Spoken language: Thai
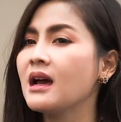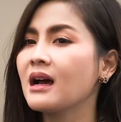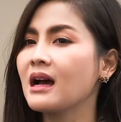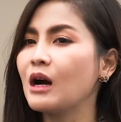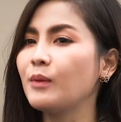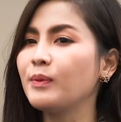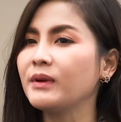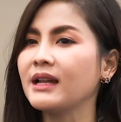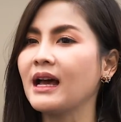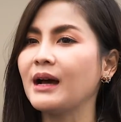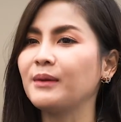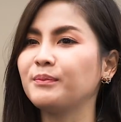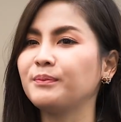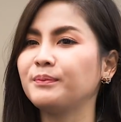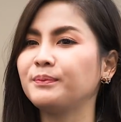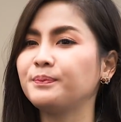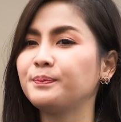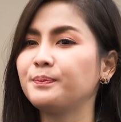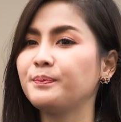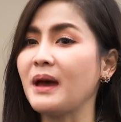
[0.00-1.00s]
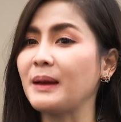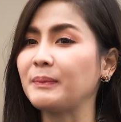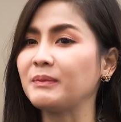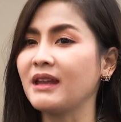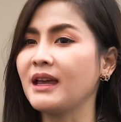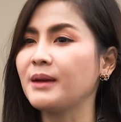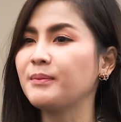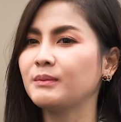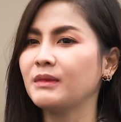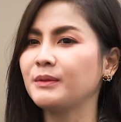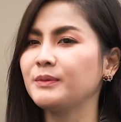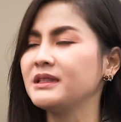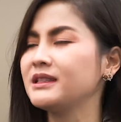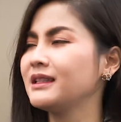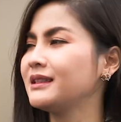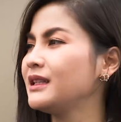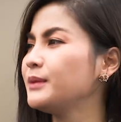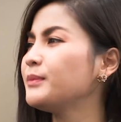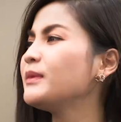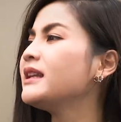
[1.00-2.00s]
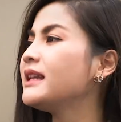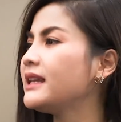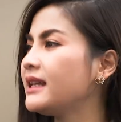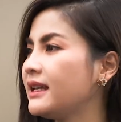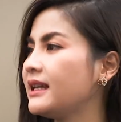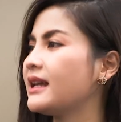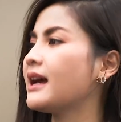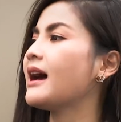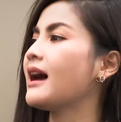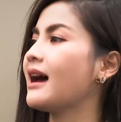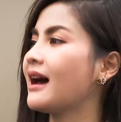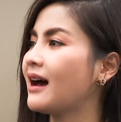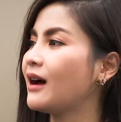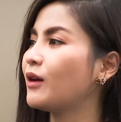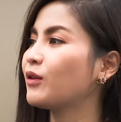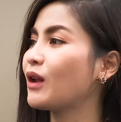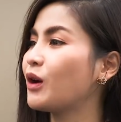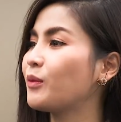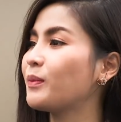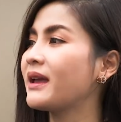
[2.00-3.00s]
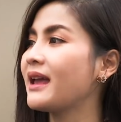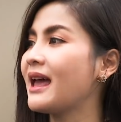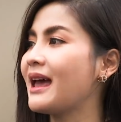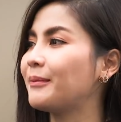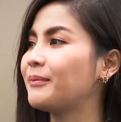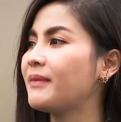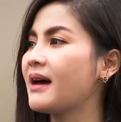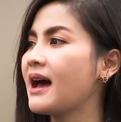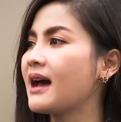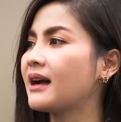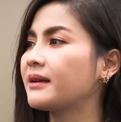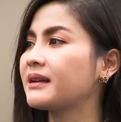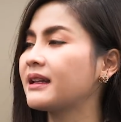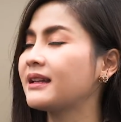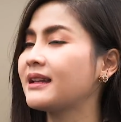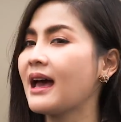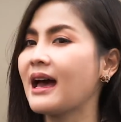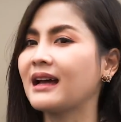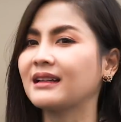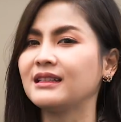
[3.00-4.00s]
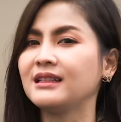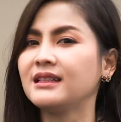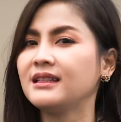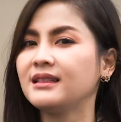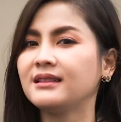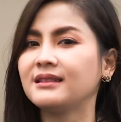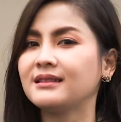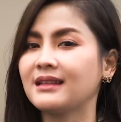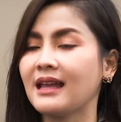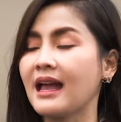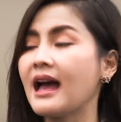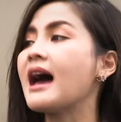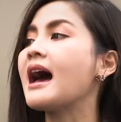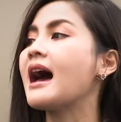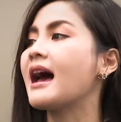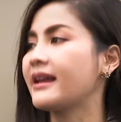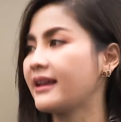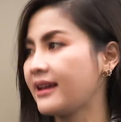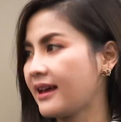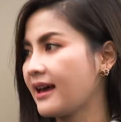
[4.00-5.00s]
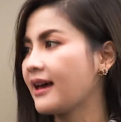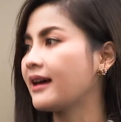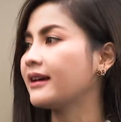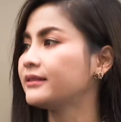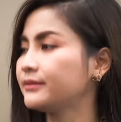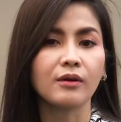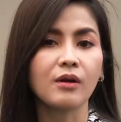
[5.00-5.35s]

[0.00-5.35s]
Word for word: เขาไปทำแบบนี้มันเป็นสิ่งที่ไม่ดีอะค่ะ เอาเราไปแอบอ้างในทางที่เสียหายอะค่ะ